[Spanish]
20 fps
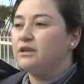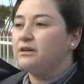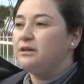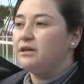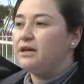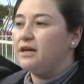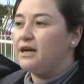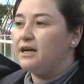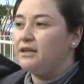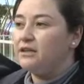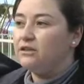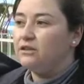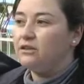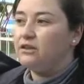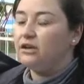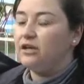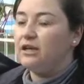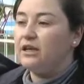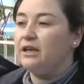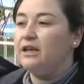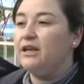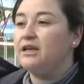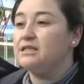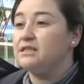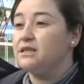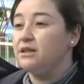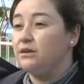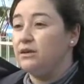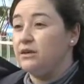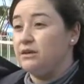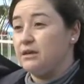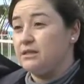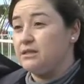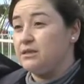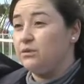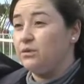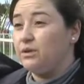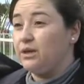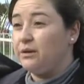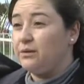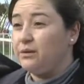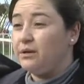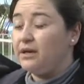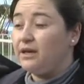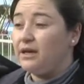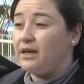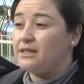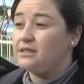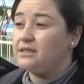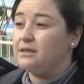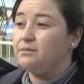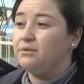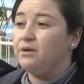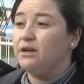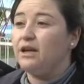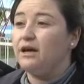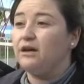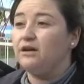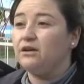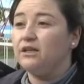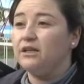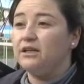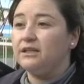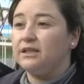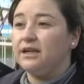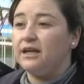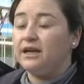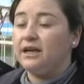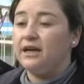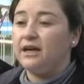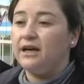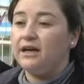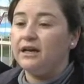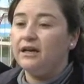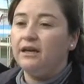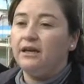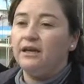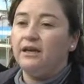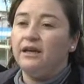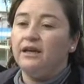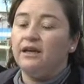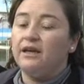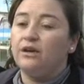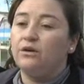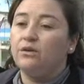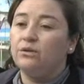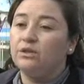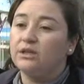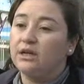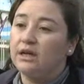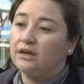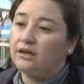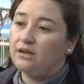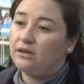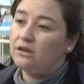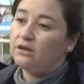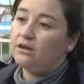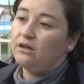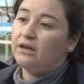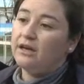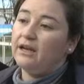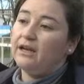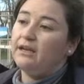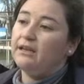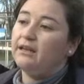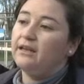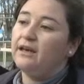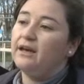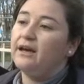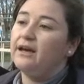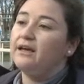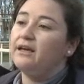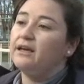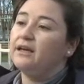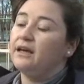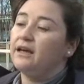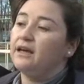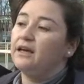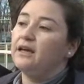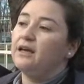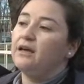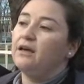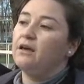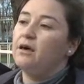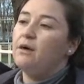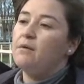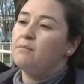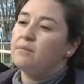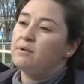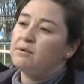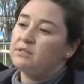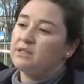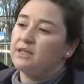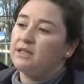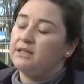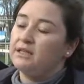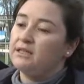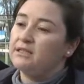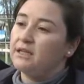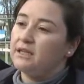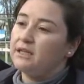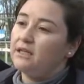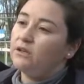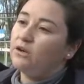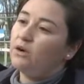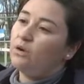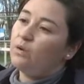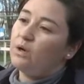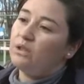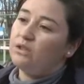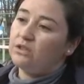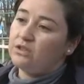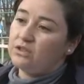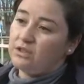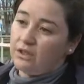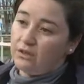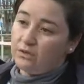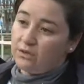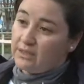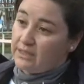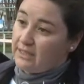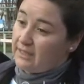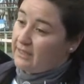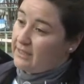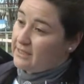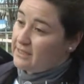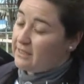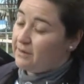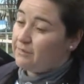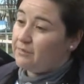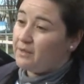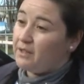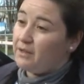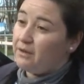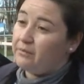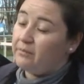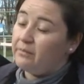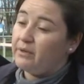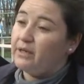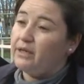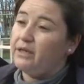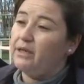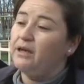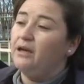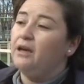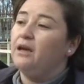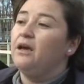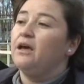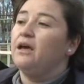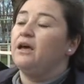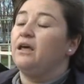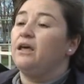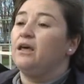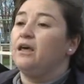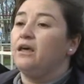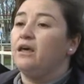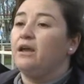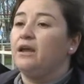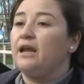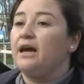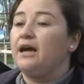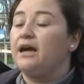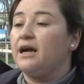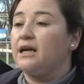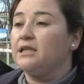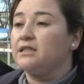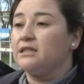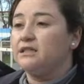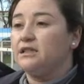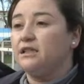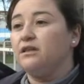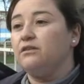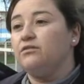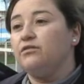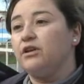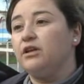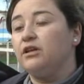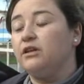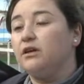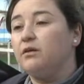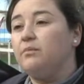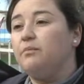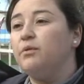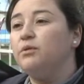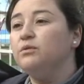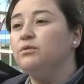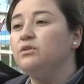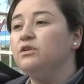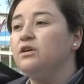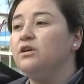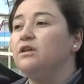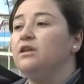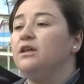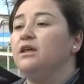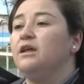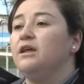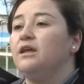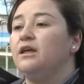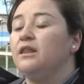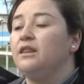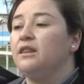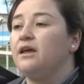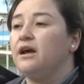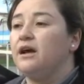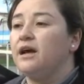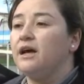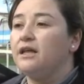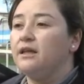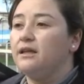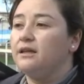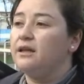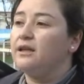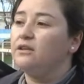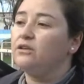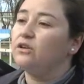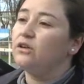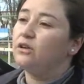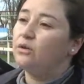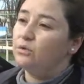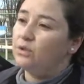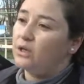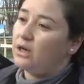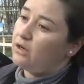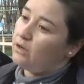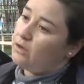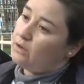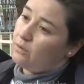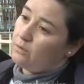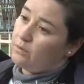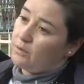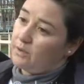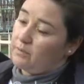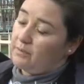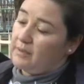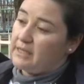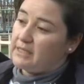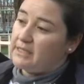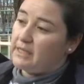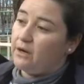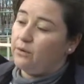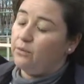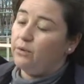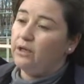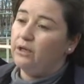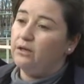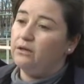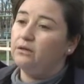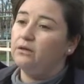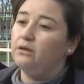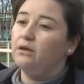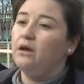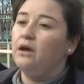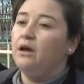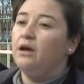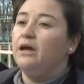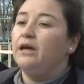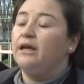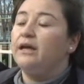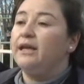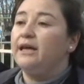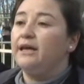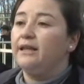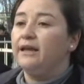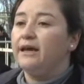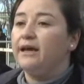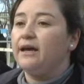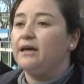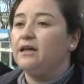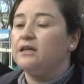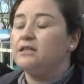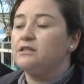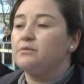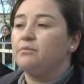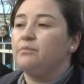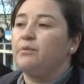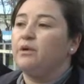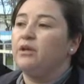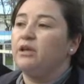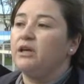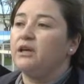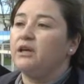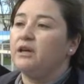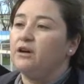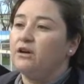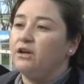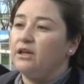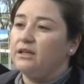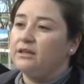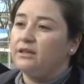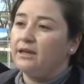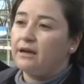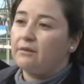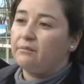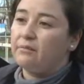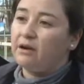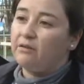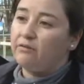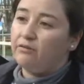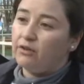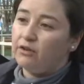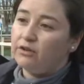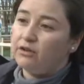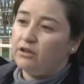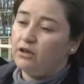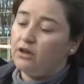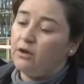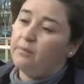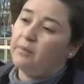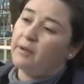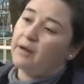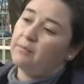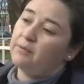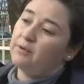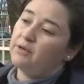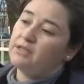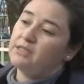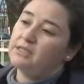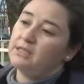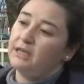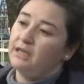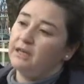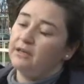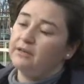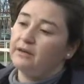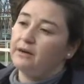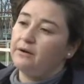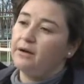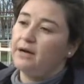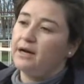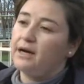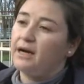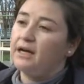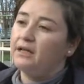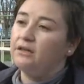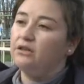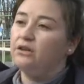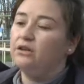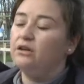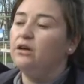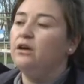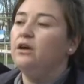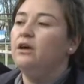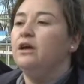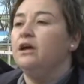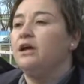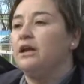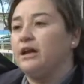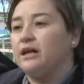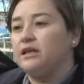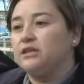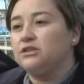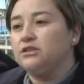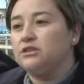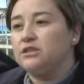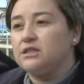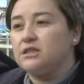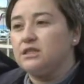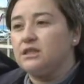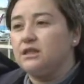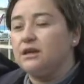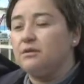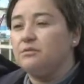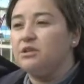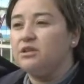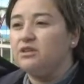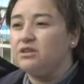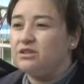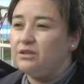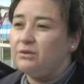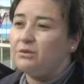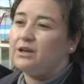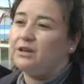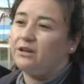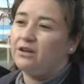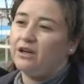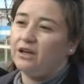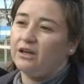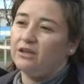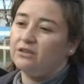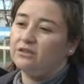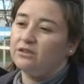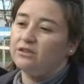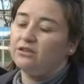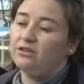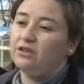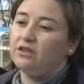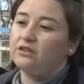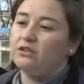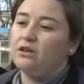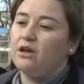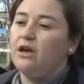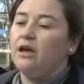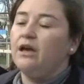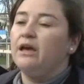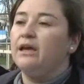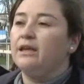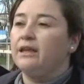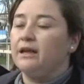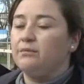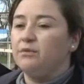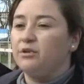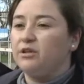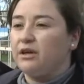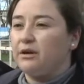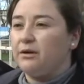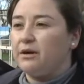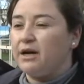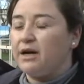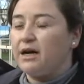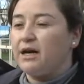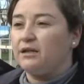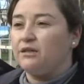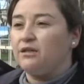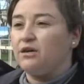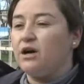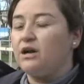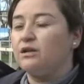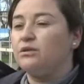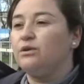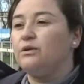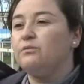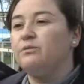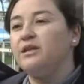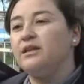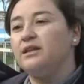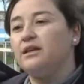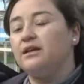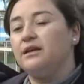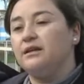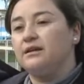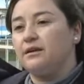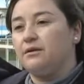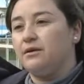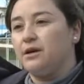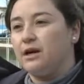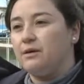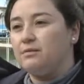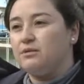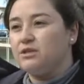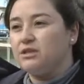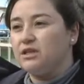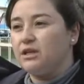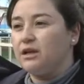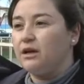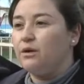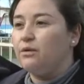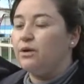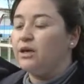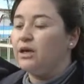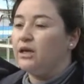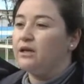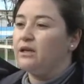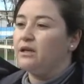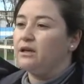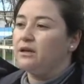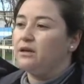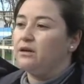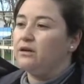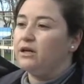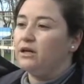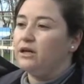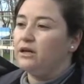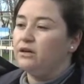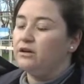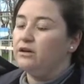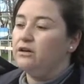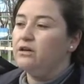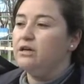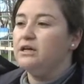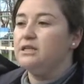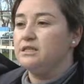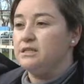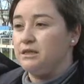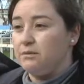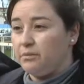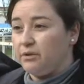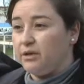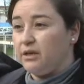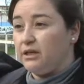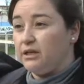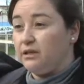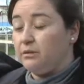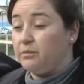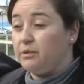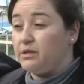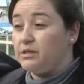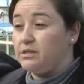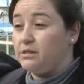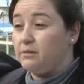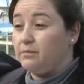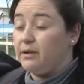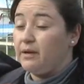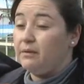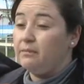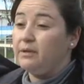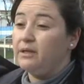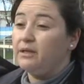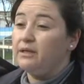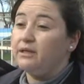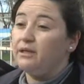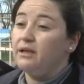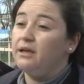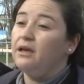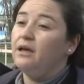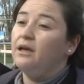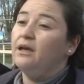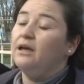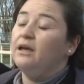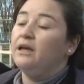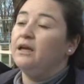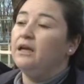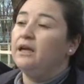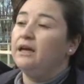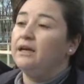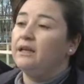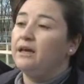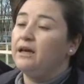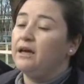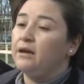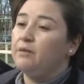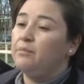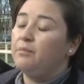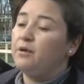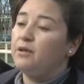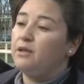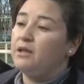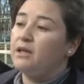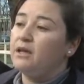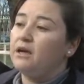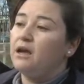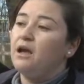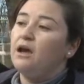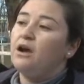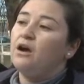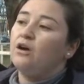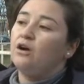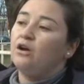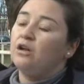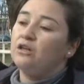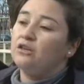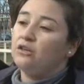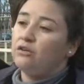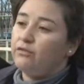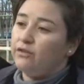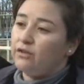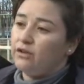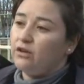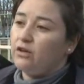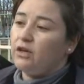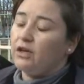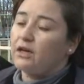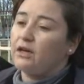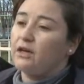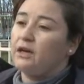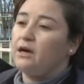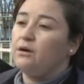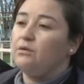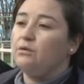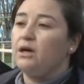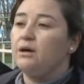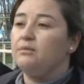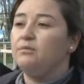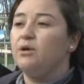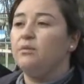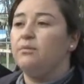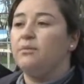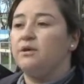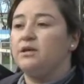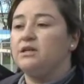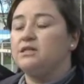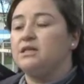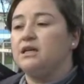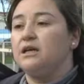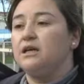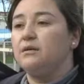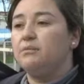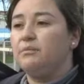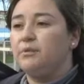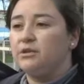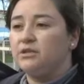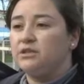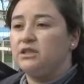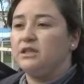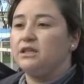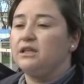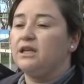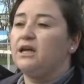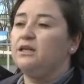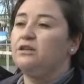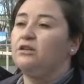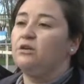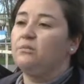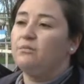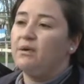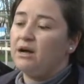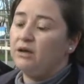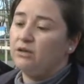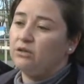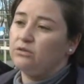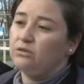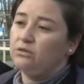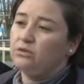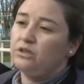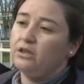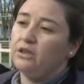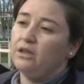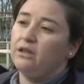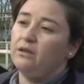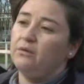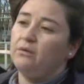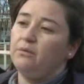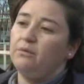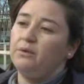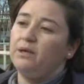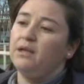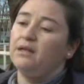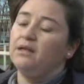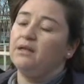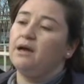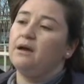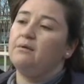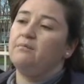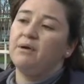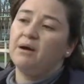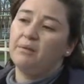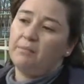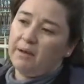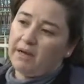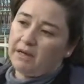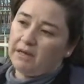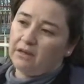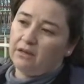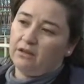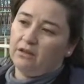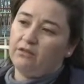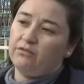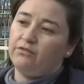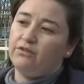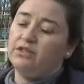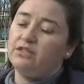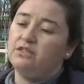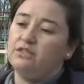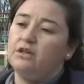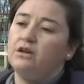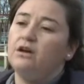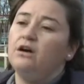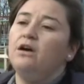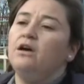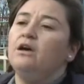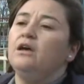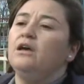trabajando, es la, la segunda vez que hacemos la colecta acá en Cutralcó. La idea es que vamos a estar saliendo el 4, 5 y 6 de septiembre eh, en las calles, en diferentes puntos de, acá, de tanto de Cutralcó como de Plaza Wincul. Y la idea es poder recolectar más fondos para poder seguir trabajando en aquellos asentamientos y barrios que nosotros estamos trabajando. Actualmente trabajamos en Neuquén y Río Negro, en Cipoleti principalmente y la idea es poder, con estos fondos que recaudamos, poder seguir proyectando más construcciones de viviendas, más planes de oficio